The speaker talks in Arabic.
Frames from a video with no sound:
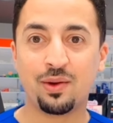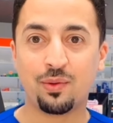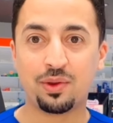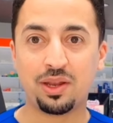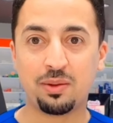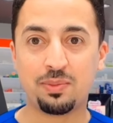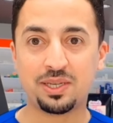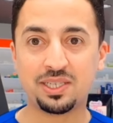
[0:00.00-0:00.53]
وان
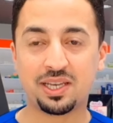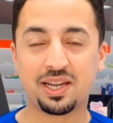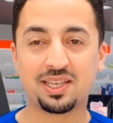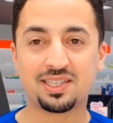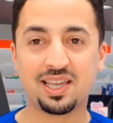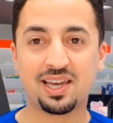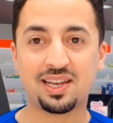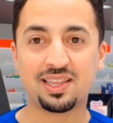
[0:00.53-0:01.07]
البشره
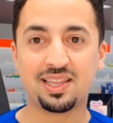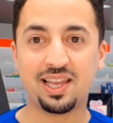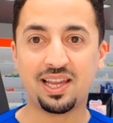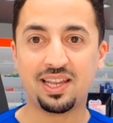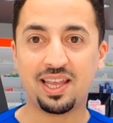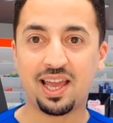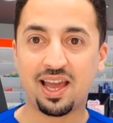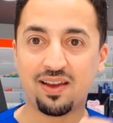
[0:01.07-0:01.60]
صارت
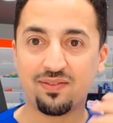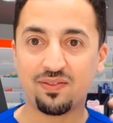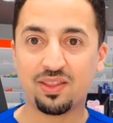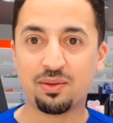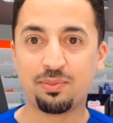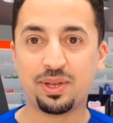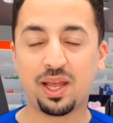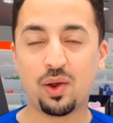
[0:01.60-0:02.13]
يعني
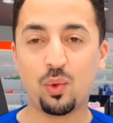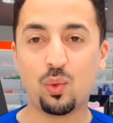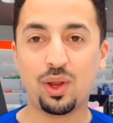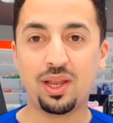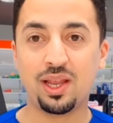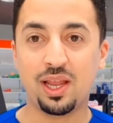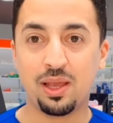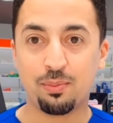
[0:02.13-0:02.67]
افضل من
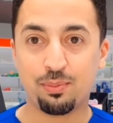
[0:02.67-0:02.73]
اول